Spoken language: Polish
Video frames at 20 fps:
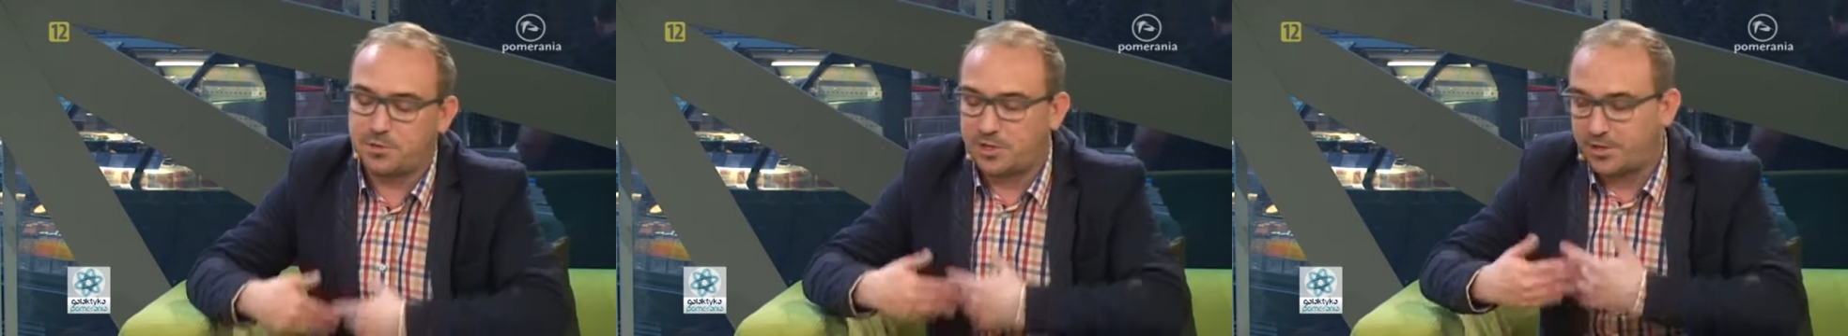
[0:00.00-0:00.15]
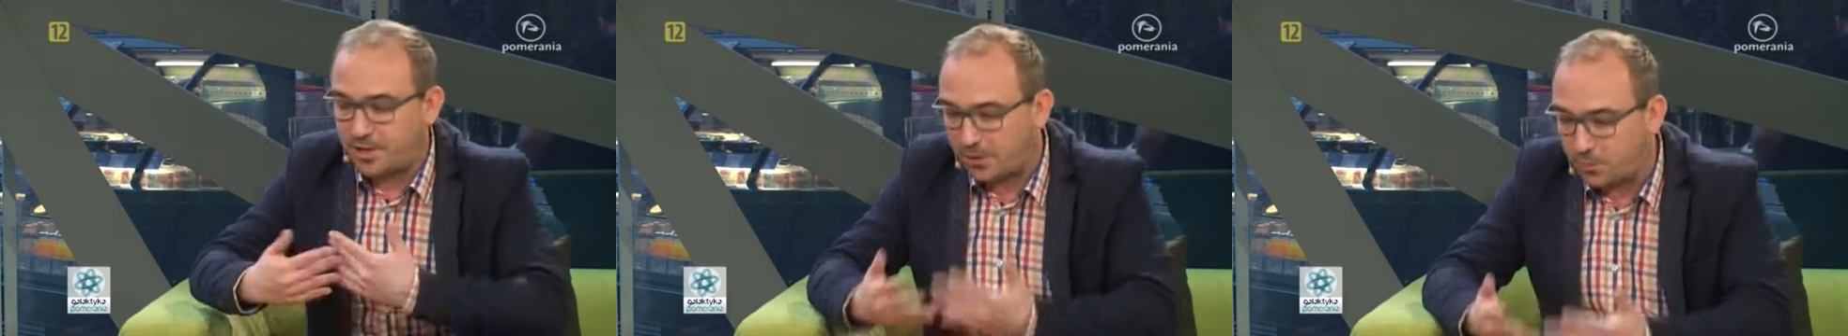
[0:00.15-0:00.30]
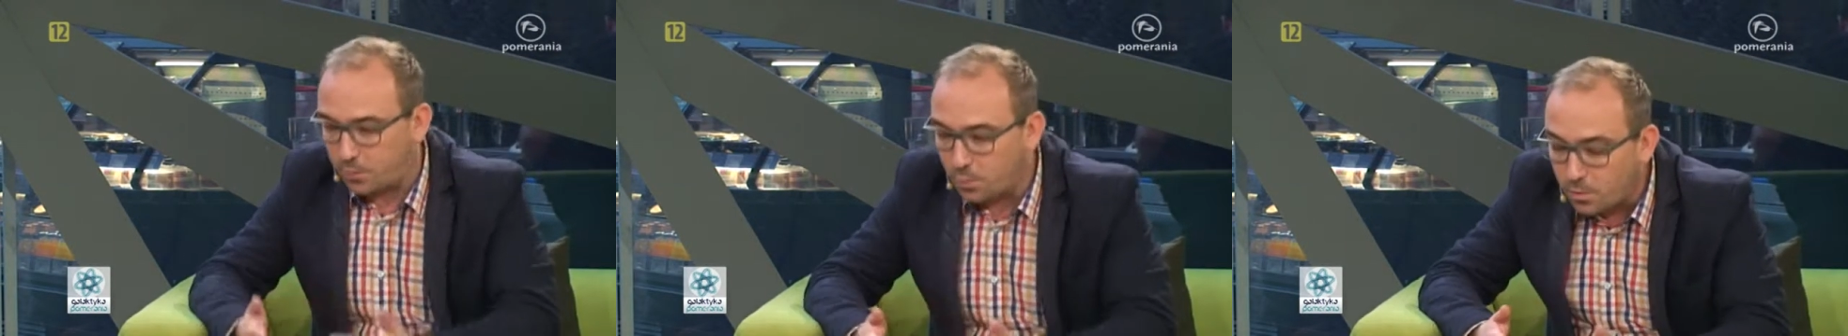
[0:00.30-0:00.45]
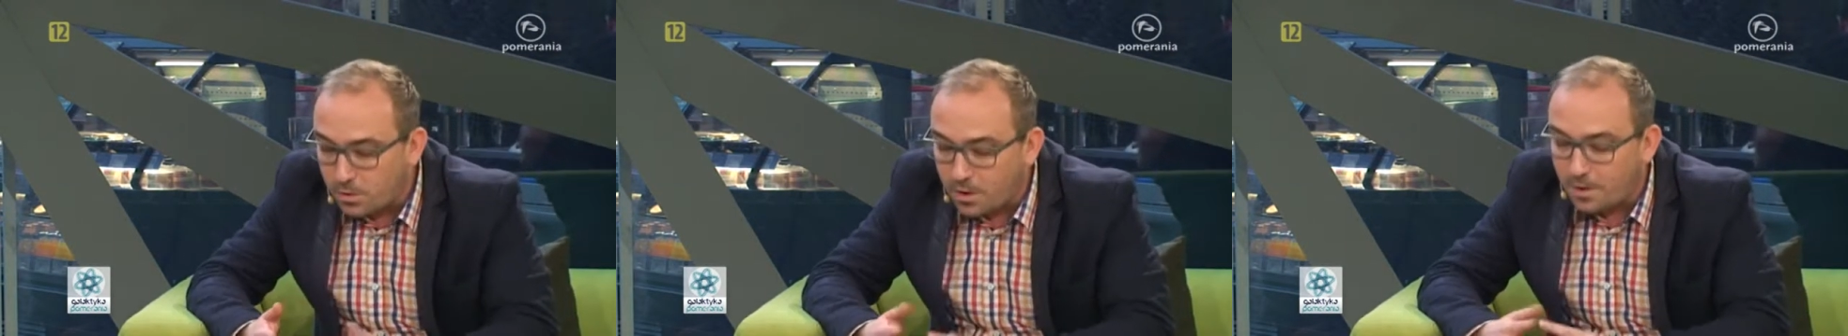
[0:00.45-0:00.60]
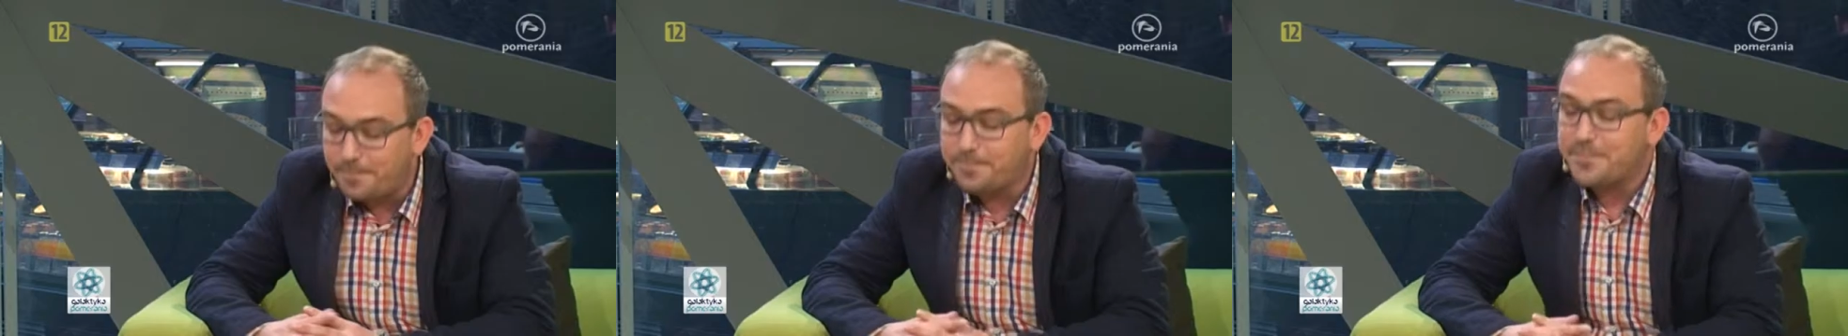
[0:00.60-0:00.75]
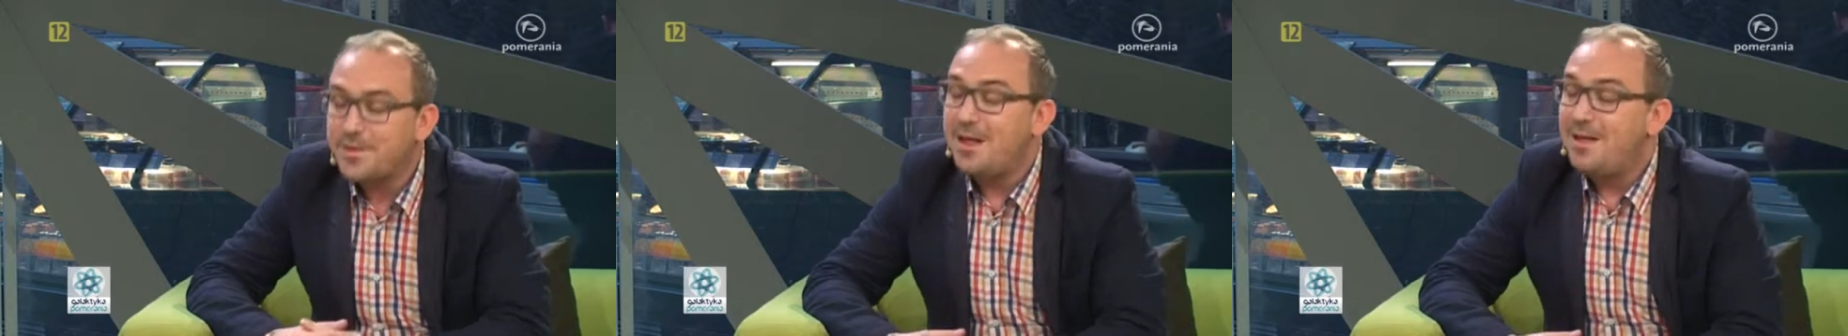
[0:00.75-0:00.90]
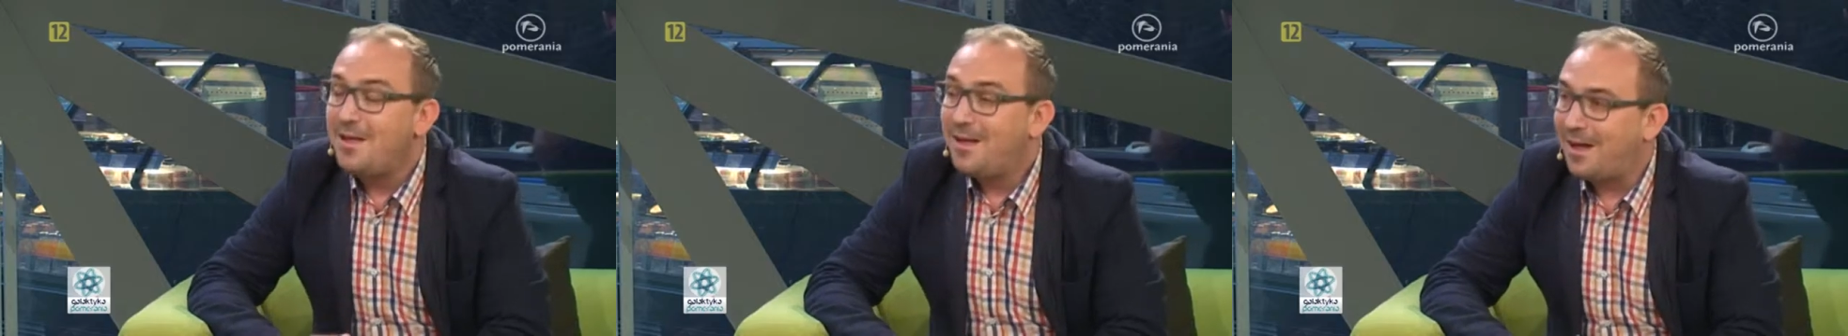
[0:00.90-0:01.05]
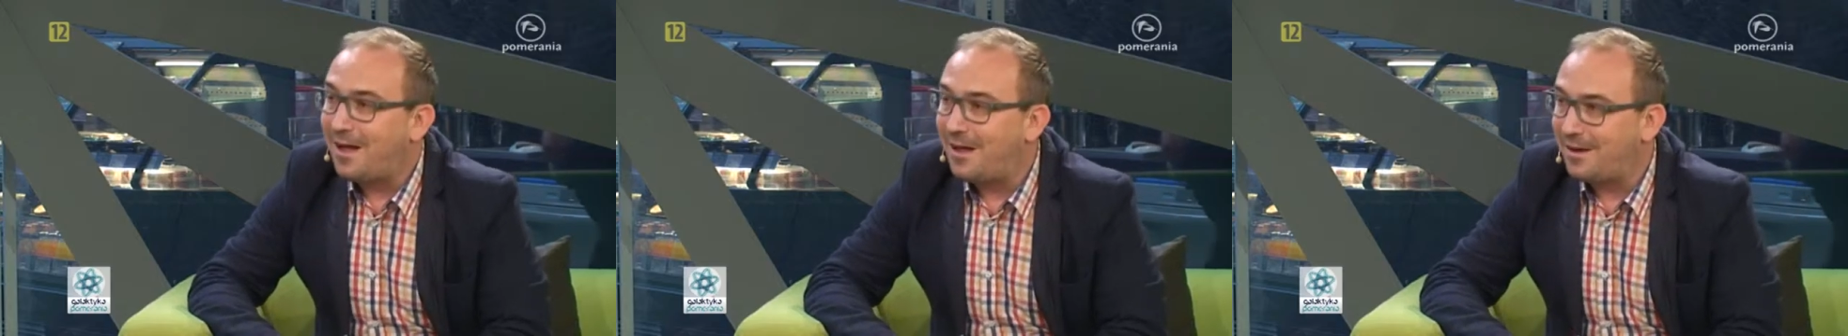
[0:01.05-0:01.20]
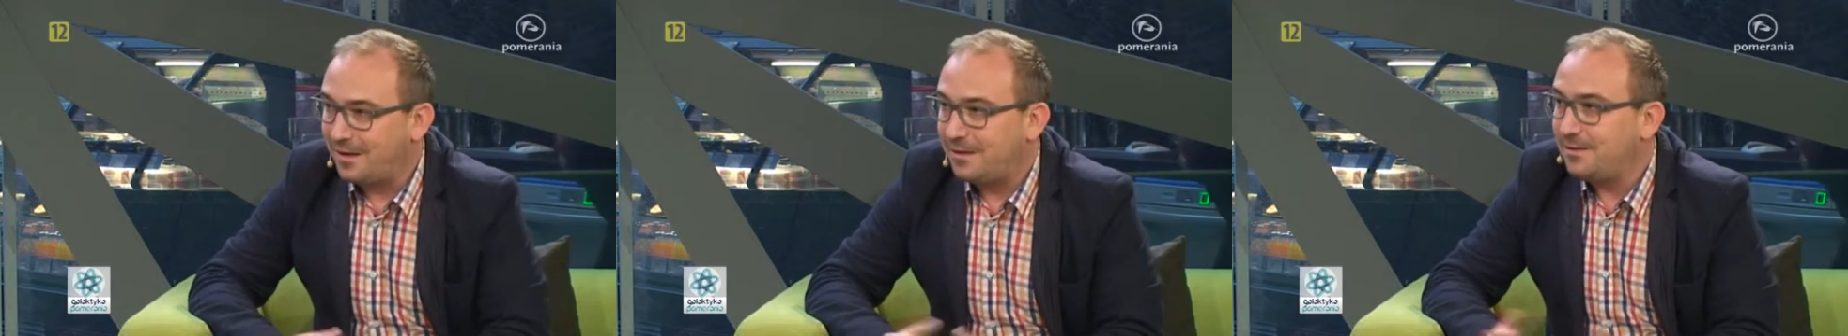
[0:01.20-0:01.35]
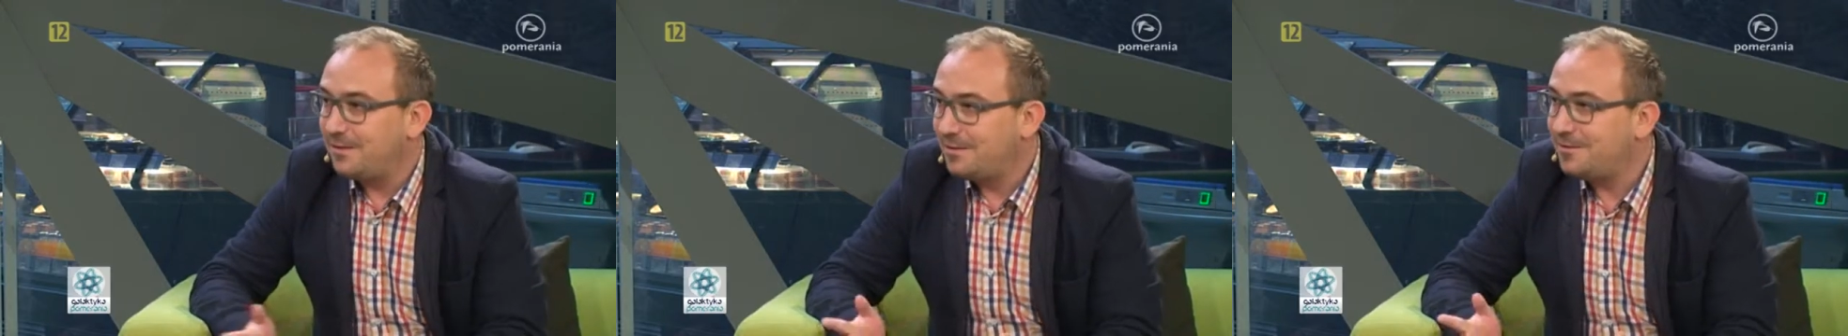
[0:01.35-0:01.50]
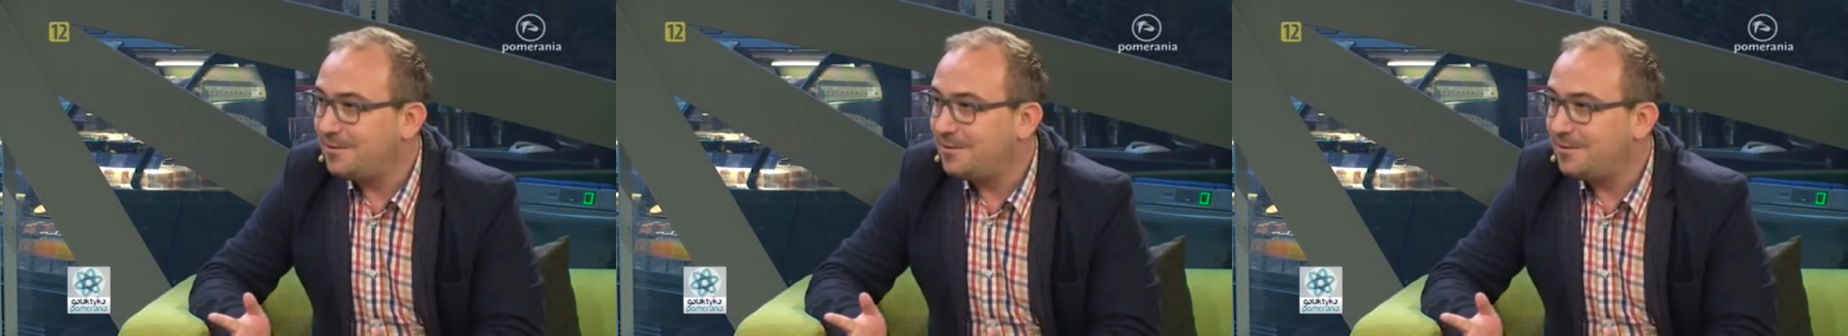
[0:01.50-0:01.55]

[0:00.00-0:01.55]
że tak długo, ale